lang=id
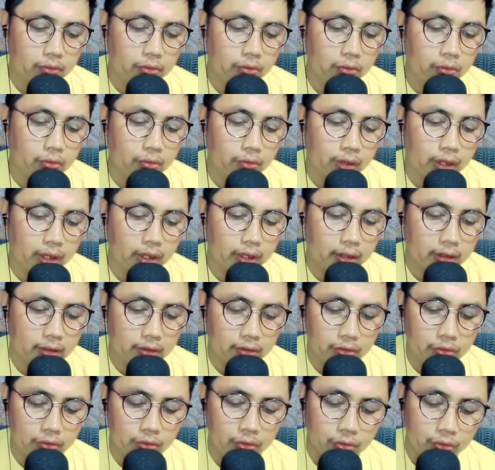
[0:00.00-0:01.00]
uang
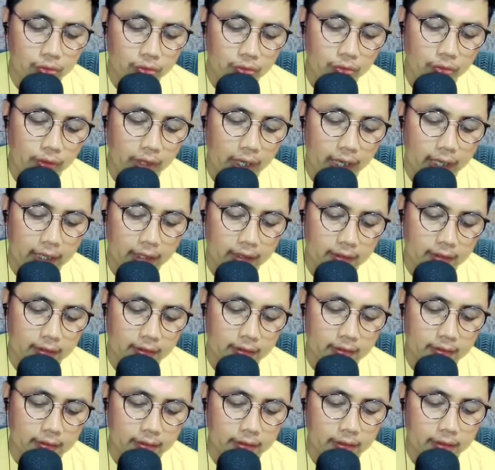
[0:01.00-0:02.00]
uang
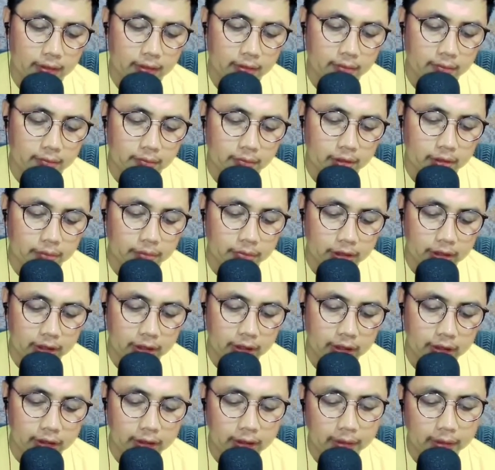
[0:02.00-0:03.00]
ini
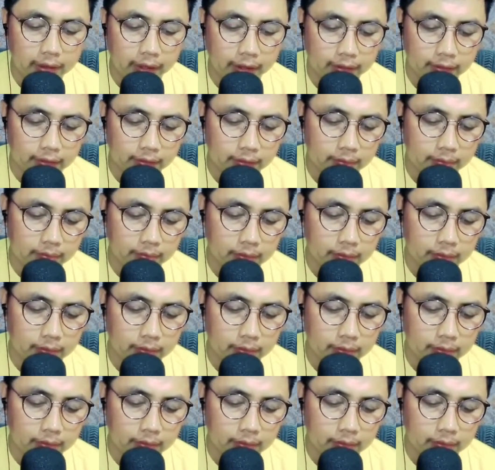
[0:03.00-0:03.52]
masih easy guys